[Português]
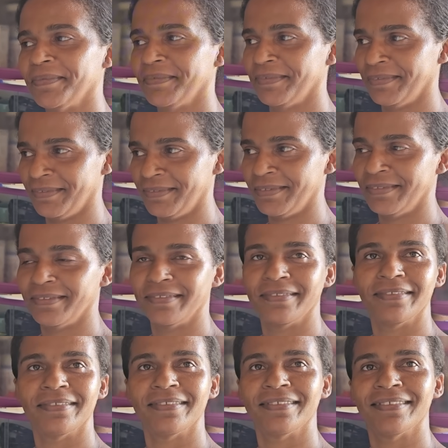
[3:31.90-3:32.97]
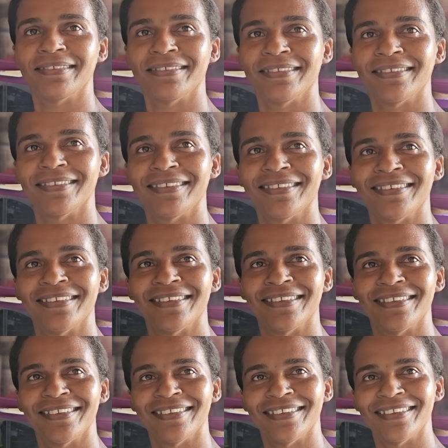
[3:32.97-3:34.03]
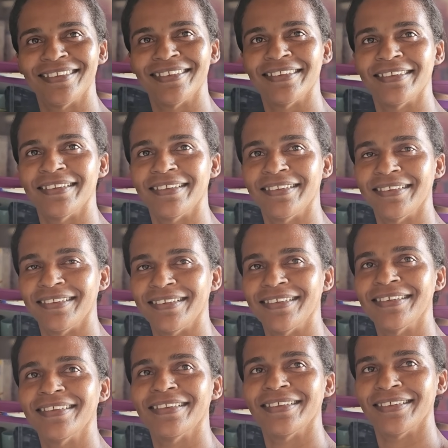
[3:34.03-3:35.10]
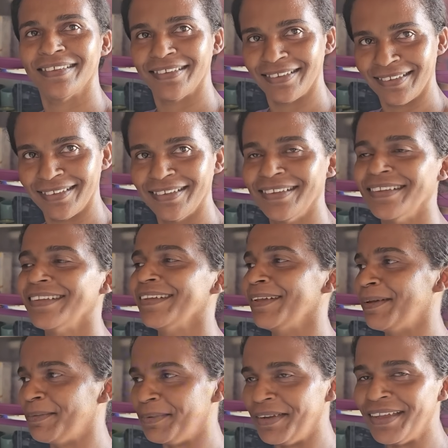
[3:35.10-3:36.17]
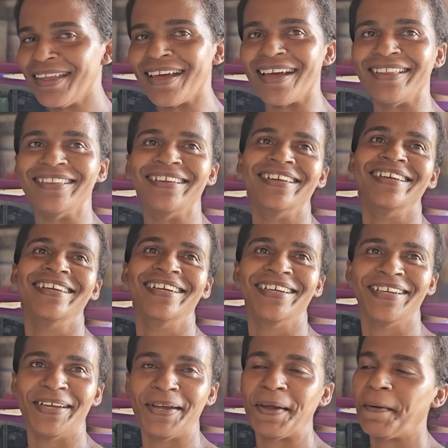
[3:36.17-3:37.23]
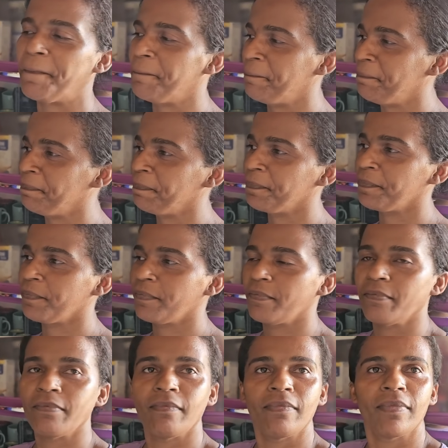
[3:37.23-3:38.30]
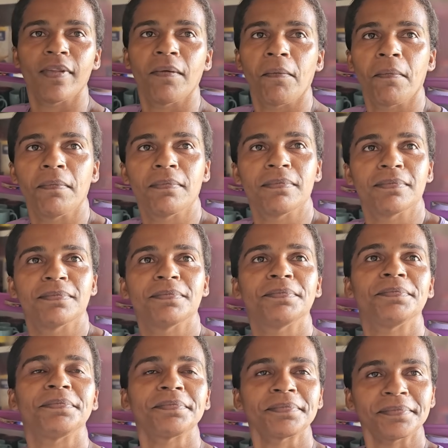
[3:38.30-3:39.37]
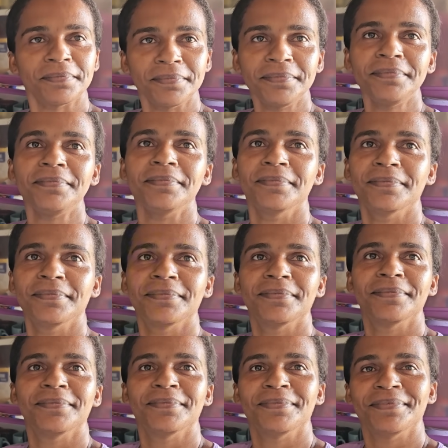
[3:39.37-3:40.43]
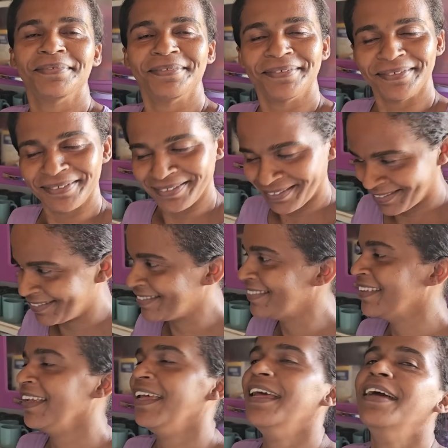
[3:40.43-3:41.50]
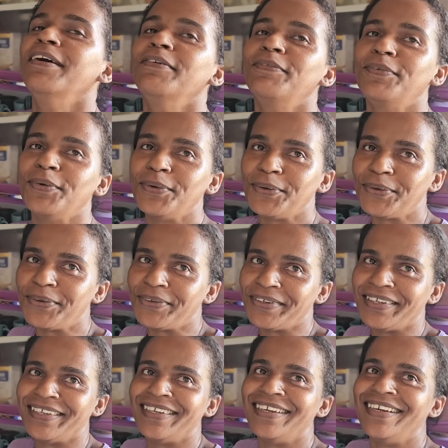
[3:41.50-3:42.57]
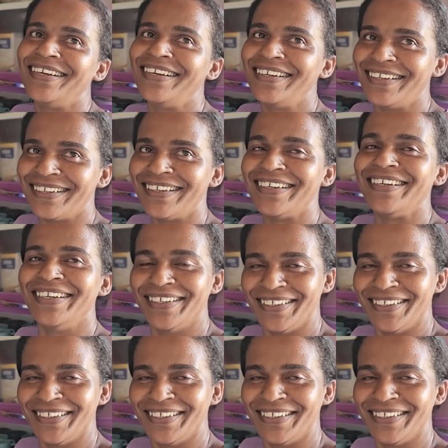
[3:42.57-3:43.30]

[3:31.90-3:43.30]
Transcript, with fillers: Agora você está familiarizada com o povo do canal. Obrigada. E hoje, como é a entrega da casa da Vó Maria, você fez um almoço aí para todo mundo, né? Pessoal uhum. da nossa aqui. Uhum.